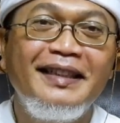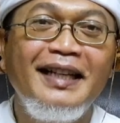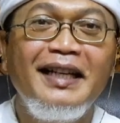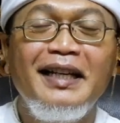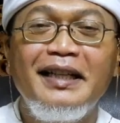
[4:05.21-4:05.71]
Ya.
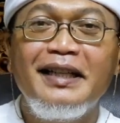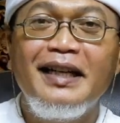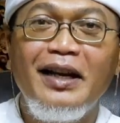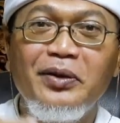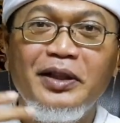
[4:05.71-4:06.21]

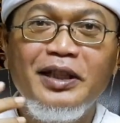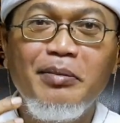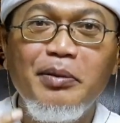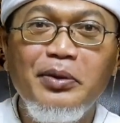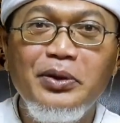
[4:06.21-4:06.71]
Kalau kita
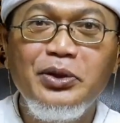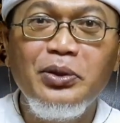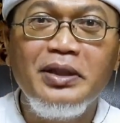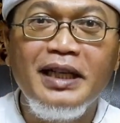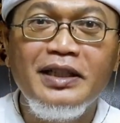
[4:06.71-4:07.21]

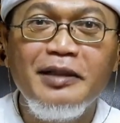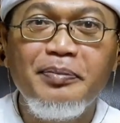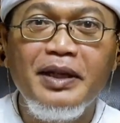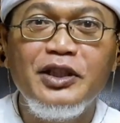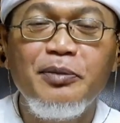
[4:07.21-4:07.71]
memunculkan
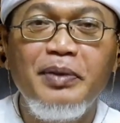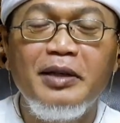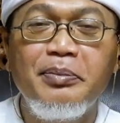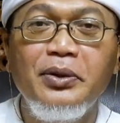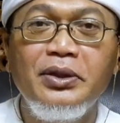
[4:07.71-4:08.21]

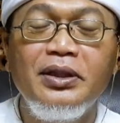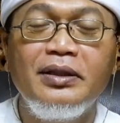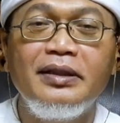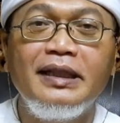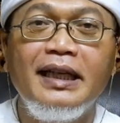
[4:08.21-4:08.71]
sifat-sifat
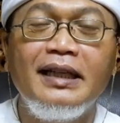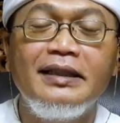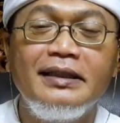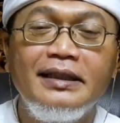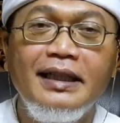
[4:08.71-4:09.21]
buta ya,
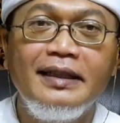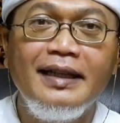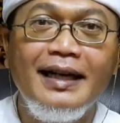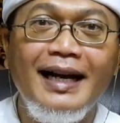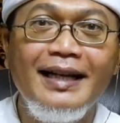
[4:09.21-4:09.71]

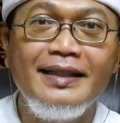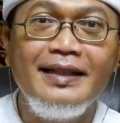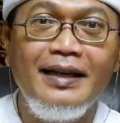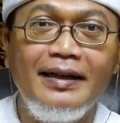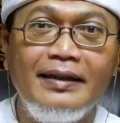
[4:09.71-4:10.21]
kita
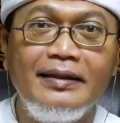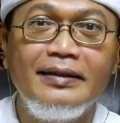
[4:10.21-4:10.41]
kasar,